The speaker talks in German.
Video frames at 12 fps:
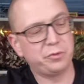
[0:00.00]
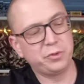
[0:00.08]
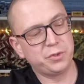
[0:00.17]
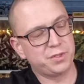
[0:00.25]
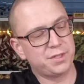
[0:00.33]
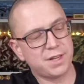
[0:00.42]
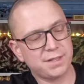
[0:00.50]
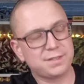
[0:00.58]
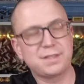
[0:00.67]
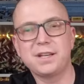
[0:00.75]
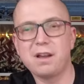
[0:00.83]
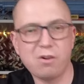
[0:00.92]
Für
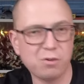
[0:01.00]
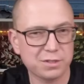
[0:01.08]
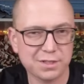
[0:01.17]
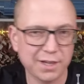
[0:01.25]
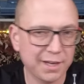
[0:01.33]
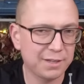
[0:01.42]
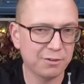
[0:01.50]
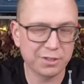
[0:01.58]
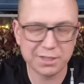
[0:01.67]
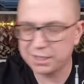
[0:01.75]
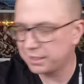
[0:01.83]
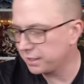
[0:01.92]
das Ding auch zeige ich
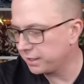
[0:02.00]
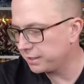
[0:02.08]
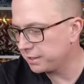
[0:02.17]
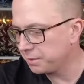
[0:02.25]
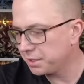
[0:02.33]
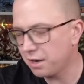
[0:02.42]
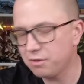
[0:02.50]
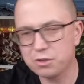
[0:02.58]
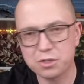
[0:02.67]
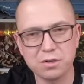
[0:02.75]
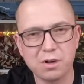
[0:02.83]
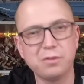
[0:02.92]
euch dann gleich. Habe ich
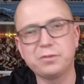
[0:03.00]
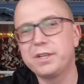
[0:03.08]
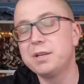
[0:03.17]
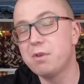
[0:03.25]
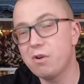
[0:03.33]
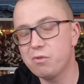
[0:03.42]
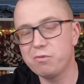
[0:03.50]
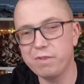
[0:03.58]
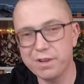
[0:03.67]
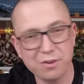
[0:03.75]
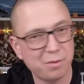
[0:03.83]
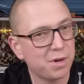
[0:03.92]
auch schon Aufkleber, auch
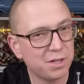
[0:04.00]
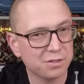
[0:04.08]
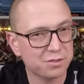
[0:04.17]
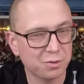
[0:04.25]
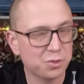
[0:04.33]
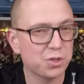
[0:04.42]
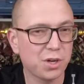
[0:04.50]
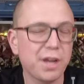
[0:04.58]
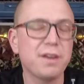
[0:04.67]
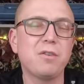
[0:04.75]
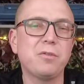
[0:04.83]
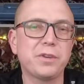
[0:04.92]
wenn normal der Soldier
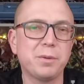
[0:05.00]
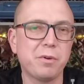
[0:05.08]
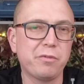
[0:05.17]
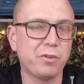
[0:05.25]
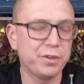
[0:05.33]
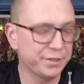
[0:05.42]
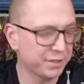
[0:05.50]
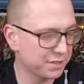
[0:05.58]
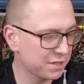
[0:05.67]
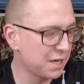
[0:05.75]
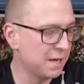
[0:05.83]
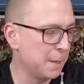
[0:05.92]
kein Aufkleberfreund ist.